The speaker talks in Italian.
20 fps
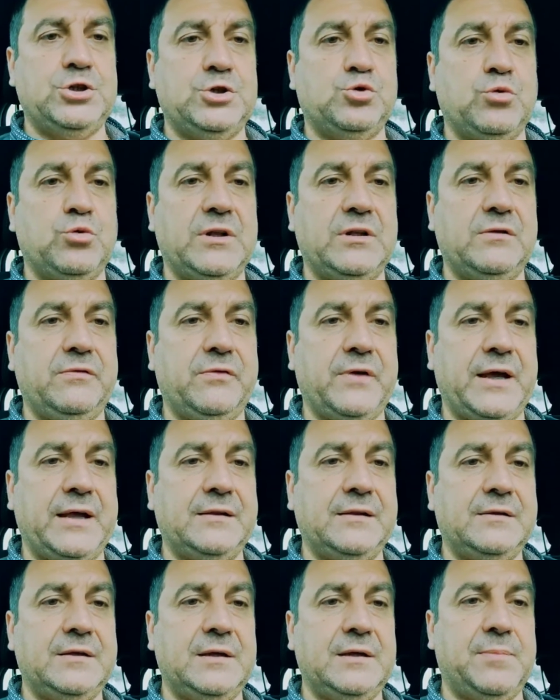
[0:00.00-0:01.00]
i suoi
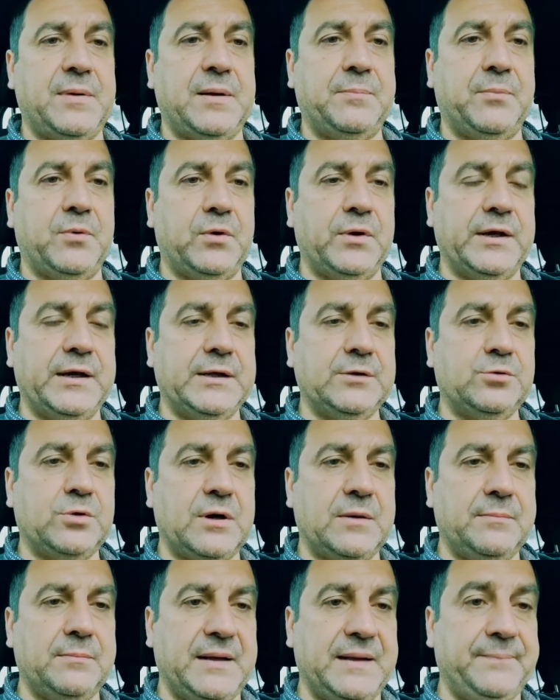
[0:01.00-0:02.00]
difetti, per poi
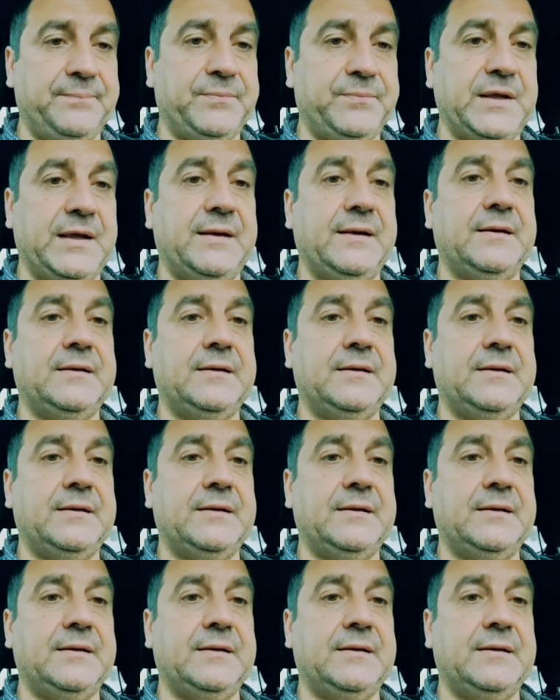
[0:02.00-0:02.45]
naturalmente